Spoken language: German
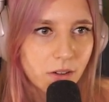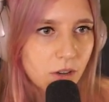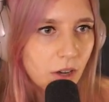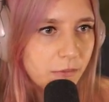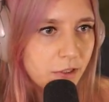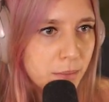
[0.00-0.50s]

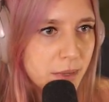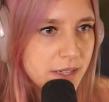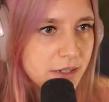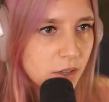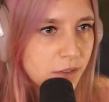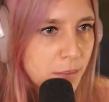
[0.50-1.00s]
Kommt,
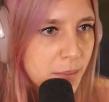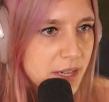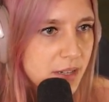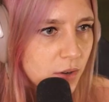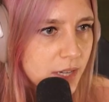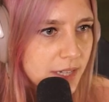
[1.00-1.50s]
verbindet euch,
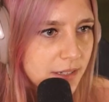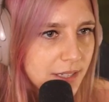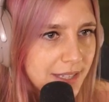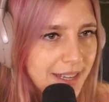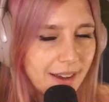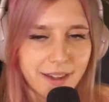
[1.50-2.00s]
verbindet euch.
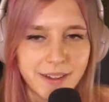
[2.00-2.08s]
Ja.